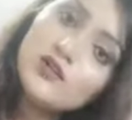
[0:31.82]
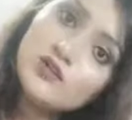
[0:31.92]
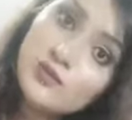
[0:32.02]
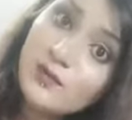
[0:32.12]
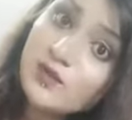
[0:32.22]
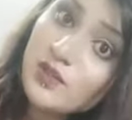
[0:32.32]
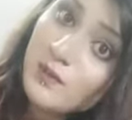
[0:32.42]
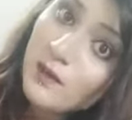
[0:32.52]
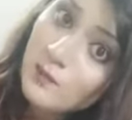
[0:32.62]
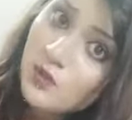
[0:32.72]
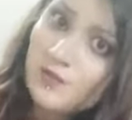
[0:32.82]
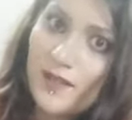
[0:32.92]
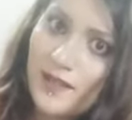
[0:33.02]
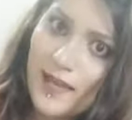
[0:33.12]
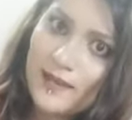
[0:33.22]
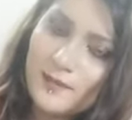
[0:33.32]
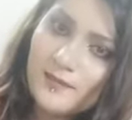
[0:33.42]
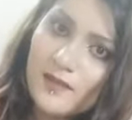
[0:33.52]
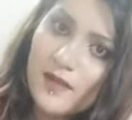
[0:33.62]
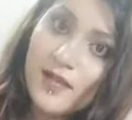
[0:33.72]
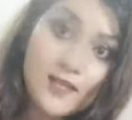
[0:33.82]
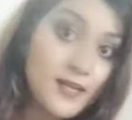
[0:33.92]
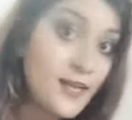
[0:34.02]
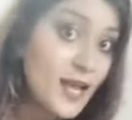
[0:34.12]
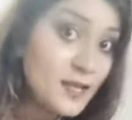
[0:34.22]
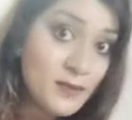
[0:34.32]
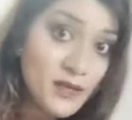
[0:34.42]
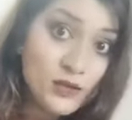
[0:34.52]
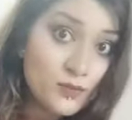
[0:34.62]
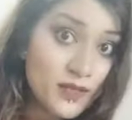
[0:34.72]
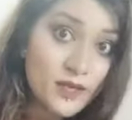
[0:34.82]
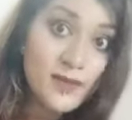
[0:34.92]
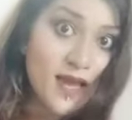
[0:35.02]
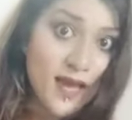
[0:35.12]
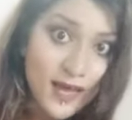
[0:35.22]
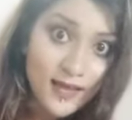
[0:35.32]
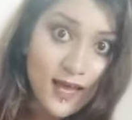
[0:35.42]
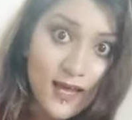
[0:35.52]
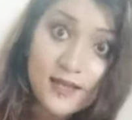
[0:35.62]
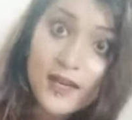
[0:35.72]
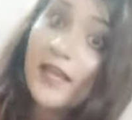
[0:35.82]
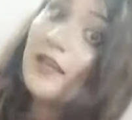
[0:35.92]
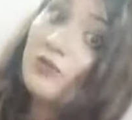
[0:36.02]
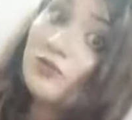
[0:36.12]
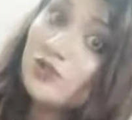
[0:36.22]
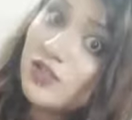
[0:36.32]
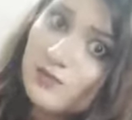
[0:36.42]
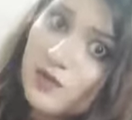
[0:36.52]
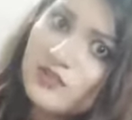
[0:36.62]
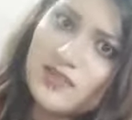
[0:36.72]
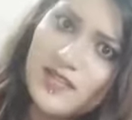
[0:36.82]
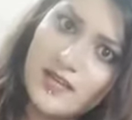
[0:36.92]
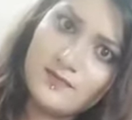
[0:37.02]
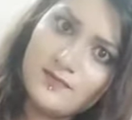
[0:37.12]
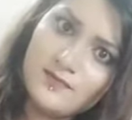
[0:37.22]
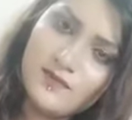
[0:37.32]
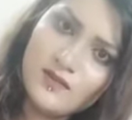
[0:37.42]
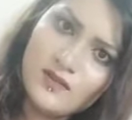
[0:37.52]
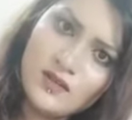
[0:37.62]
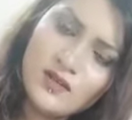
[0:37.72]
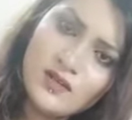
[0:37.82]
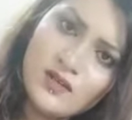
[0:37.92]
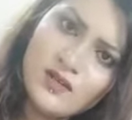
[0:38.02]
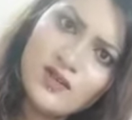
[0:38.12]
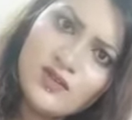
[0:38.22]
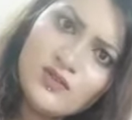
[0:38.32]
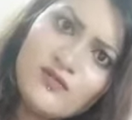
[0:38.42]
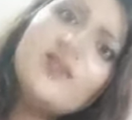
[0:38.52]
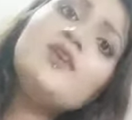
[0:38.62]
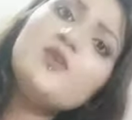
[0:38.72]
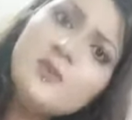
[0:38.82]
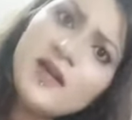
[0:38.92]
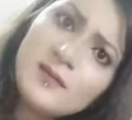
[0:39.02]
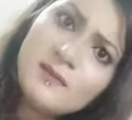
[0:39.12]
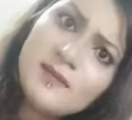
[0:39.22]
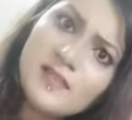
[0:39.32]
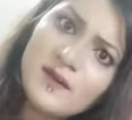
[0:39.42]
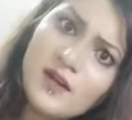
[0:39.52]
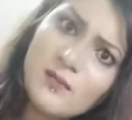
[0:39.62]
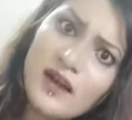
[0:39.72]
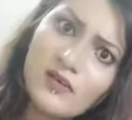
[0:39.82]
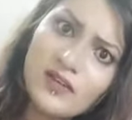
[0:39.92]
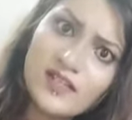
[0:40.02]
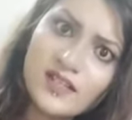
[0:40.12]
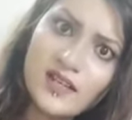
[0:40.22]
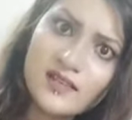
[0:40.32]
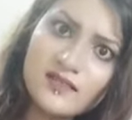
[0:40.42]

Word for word: तुमने मुझे प्रपोज भी किया लेकिन ना ही मैंने तुम्हें कभी हाँ कहा ना ही कुछ रिस्पॉन्स दिया तो फिर क्यों मेरे पीछे पड़े हो पागलों की तरह